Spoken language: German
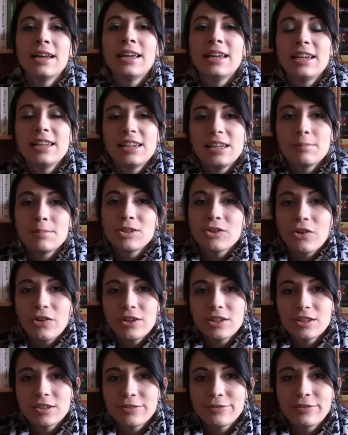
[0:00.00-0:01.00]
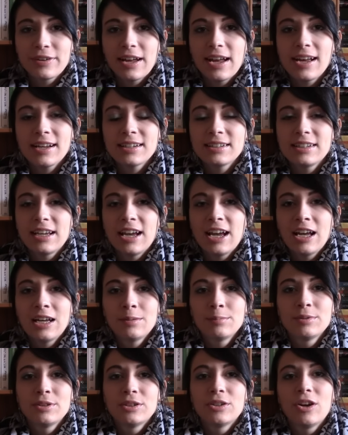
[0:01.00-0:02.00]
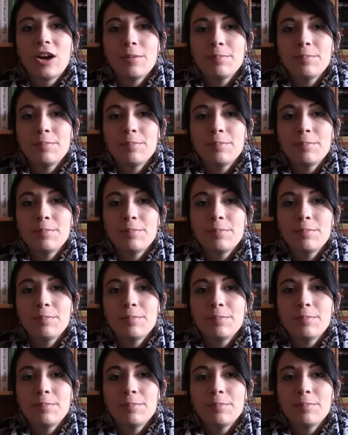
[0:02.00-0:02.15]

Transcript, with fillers: in dem ich euch gefragt habe,